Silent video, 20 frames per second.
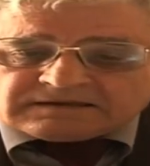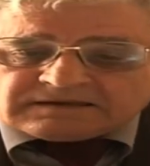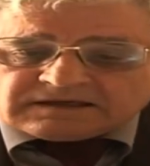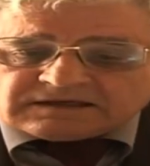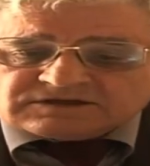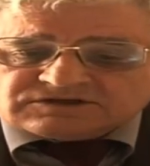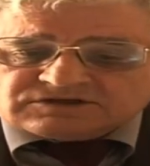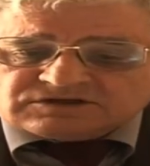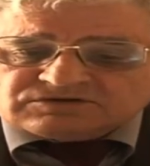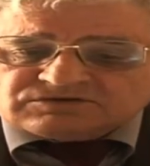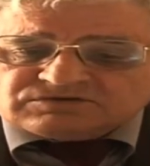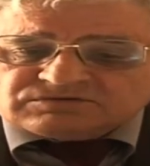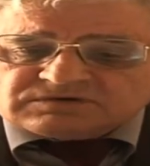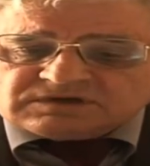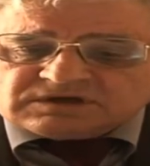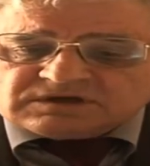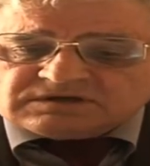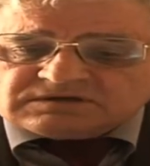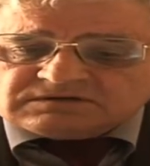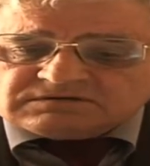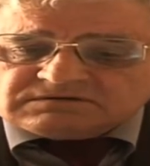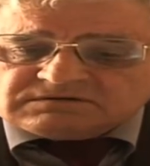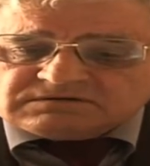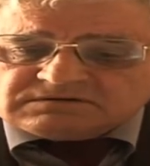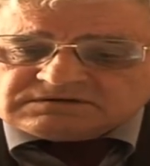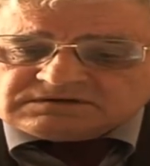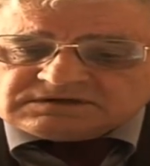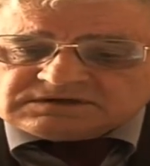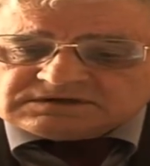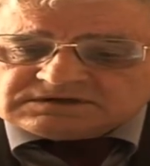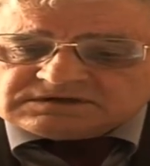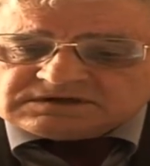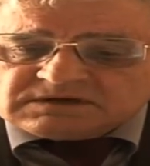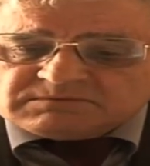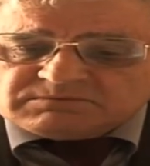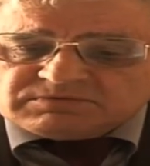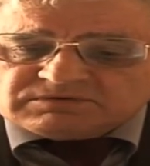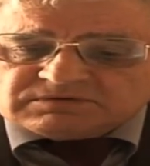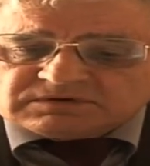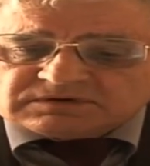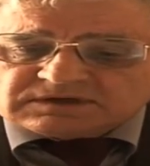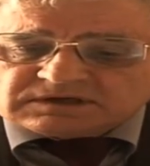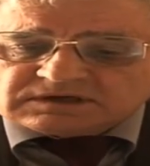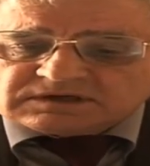Także tutaj nic nie było